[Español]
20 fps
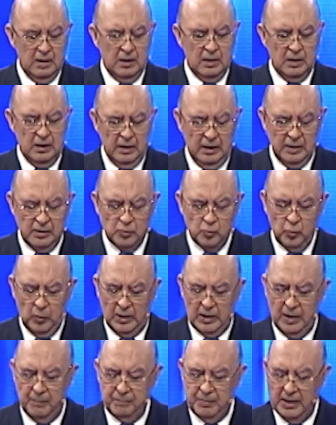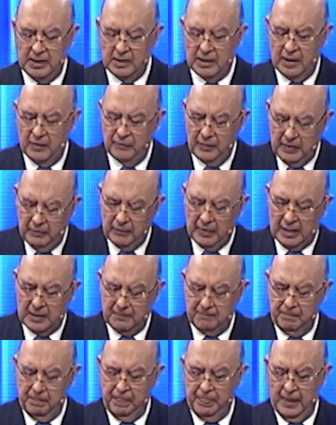Cristo es la piedra viva,
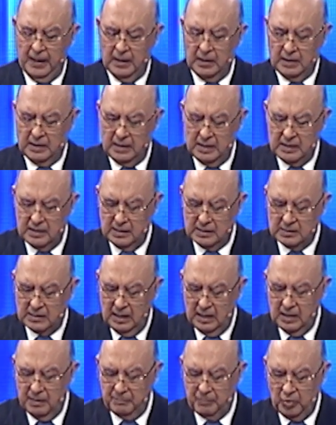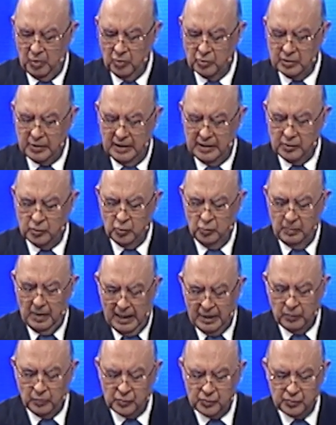rechazada por los seres
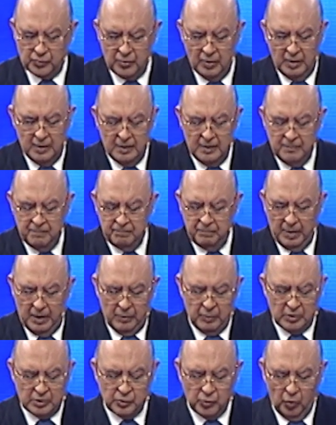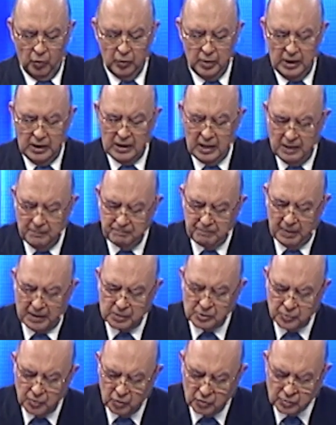humanos, pero escogida y
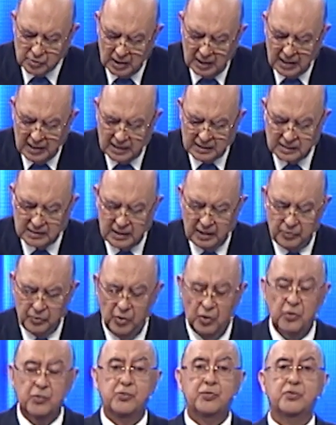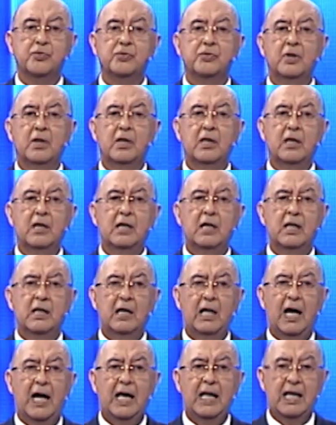preciosa ante Dios.
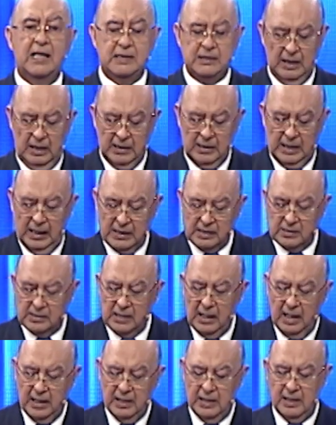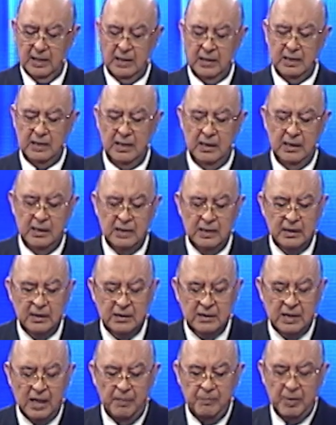Al acercarse a Él,
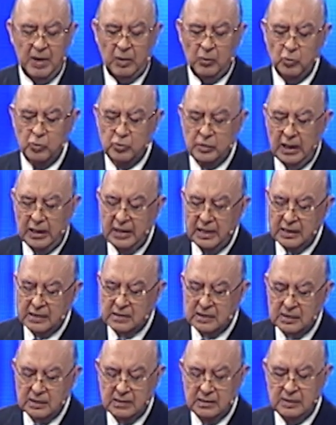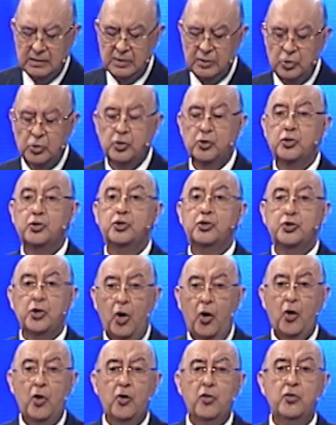también ustedes
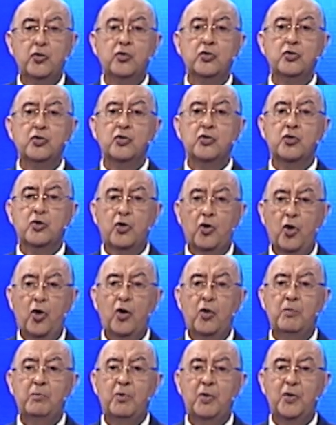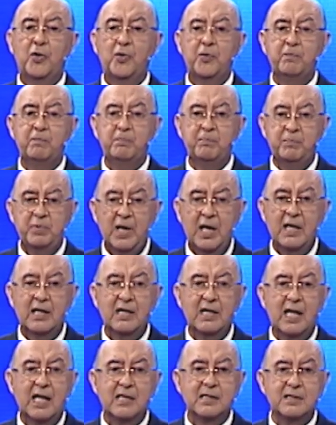son como
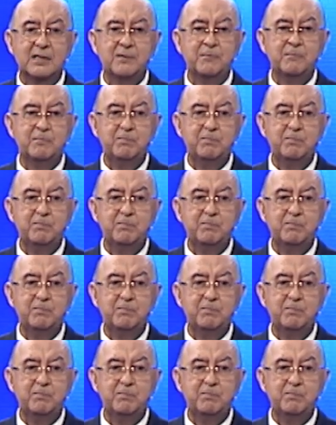piedras